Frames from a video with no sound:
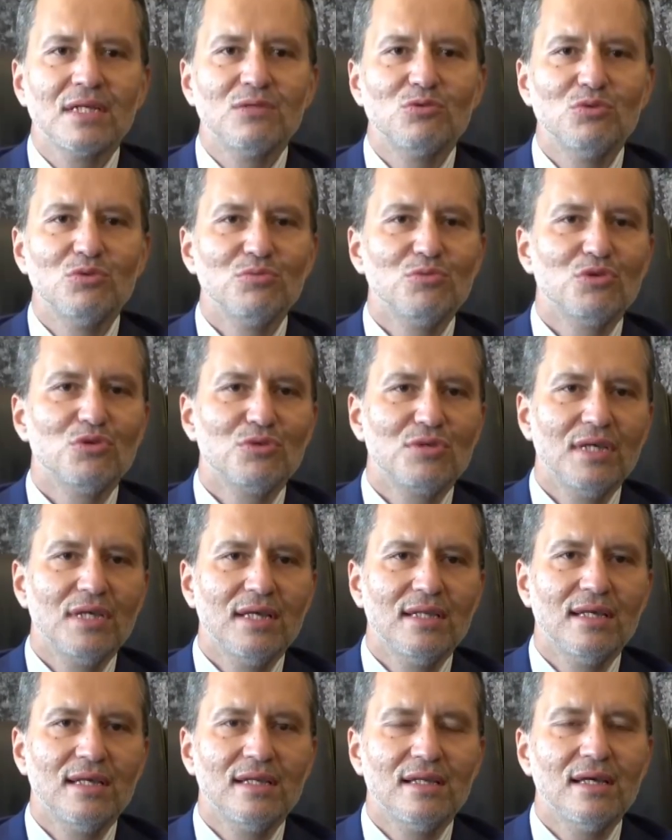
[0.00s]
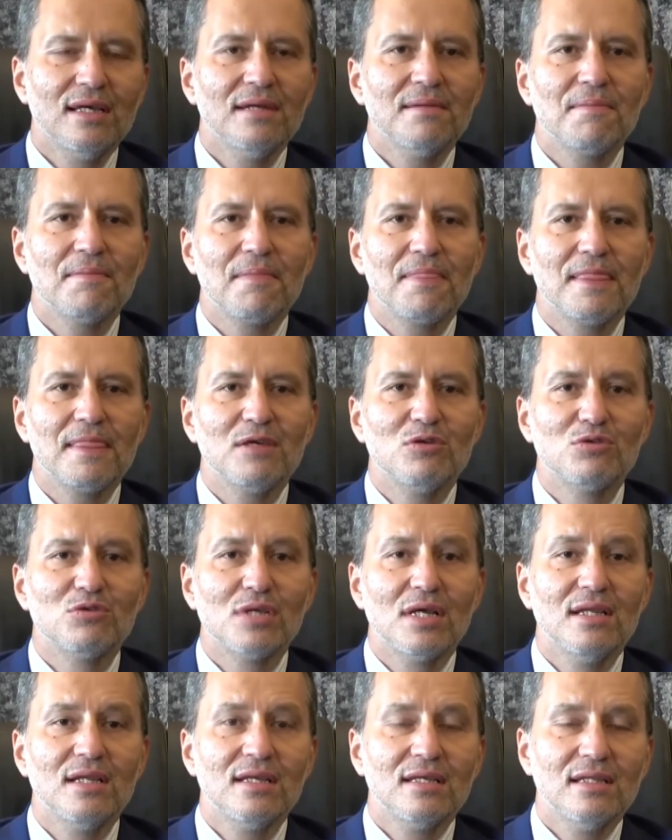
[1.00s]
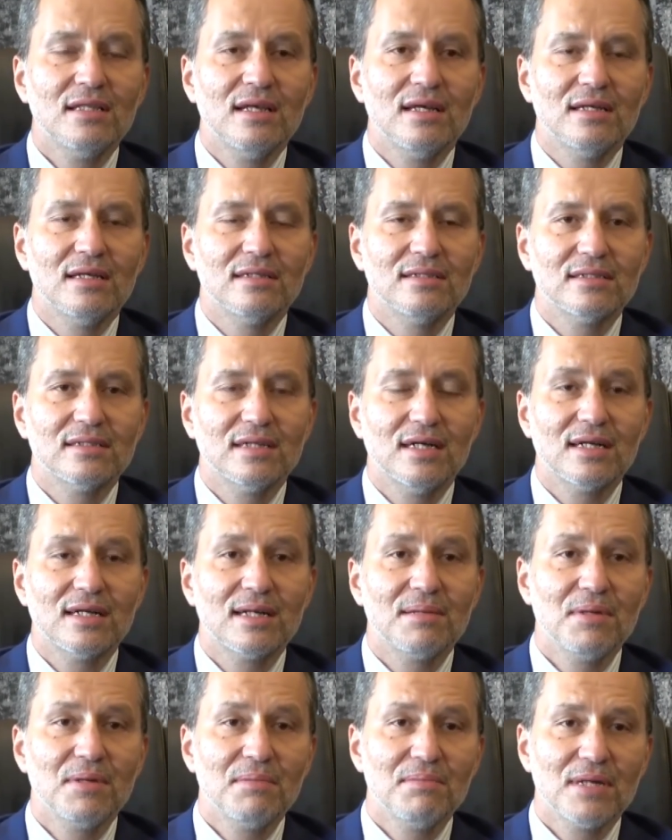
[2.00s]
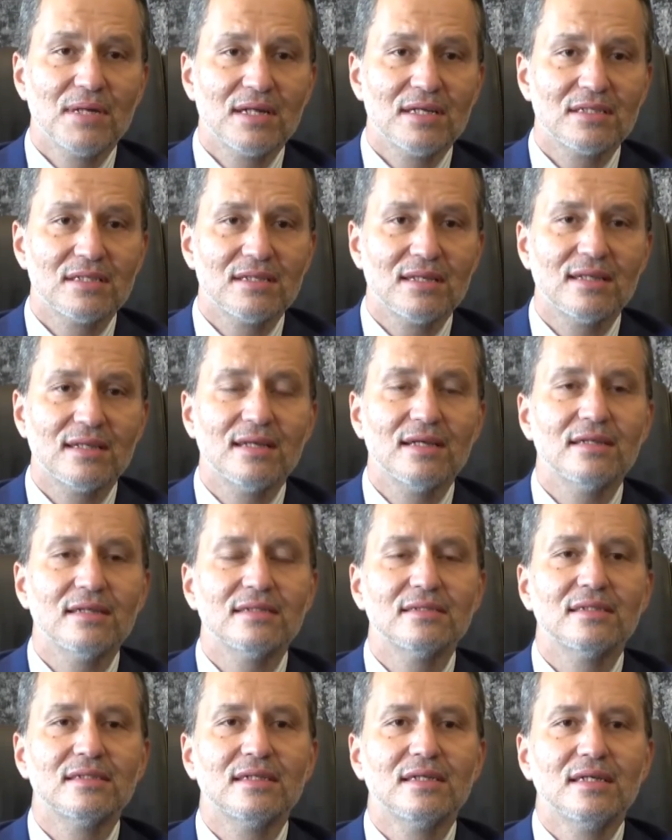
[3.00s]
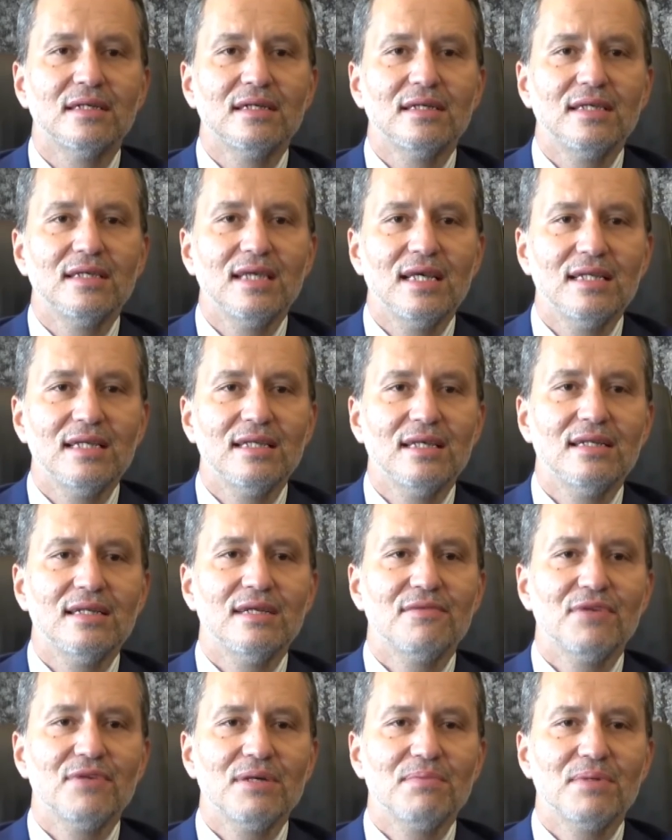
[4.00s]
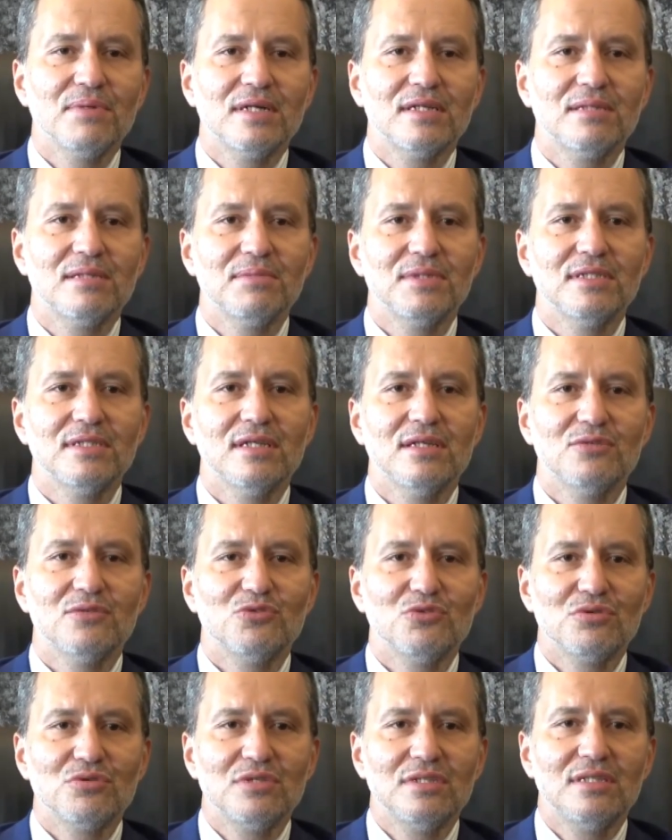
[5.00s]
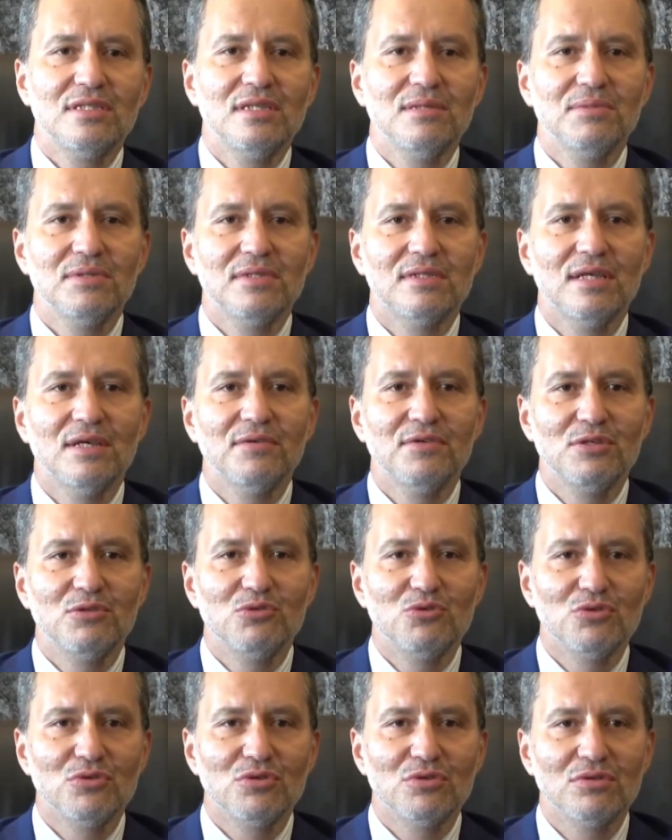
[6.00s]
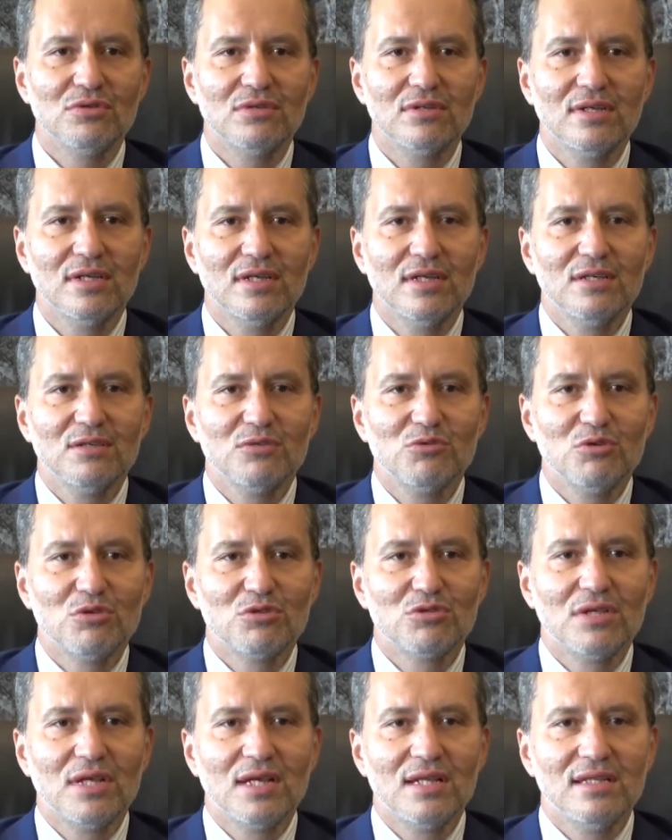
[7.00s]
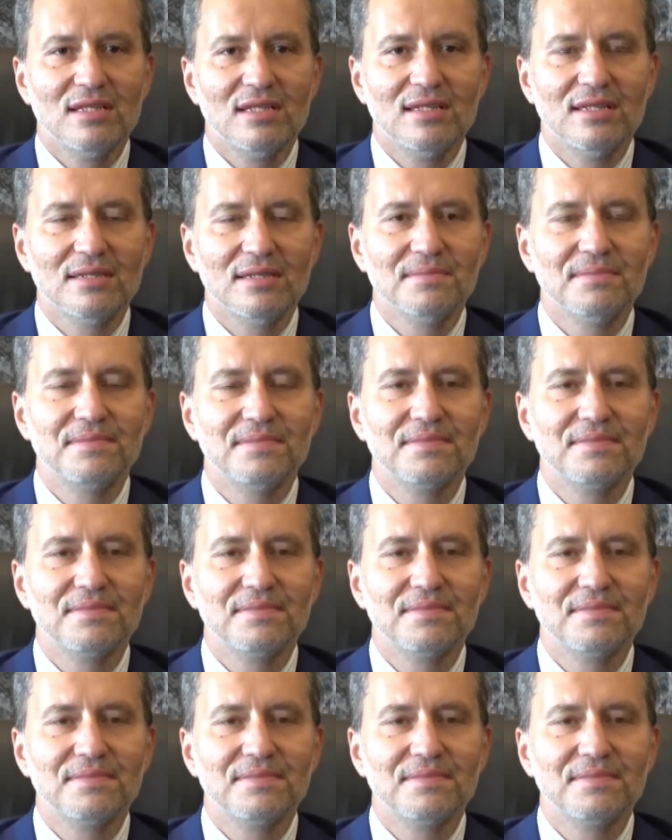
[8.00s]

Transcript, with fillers: Tüm Türkiye'de de özellikle Kahramanmaraş'ta da yeniden Refah Partimize çok ciddi bir teveccüh gösterildi.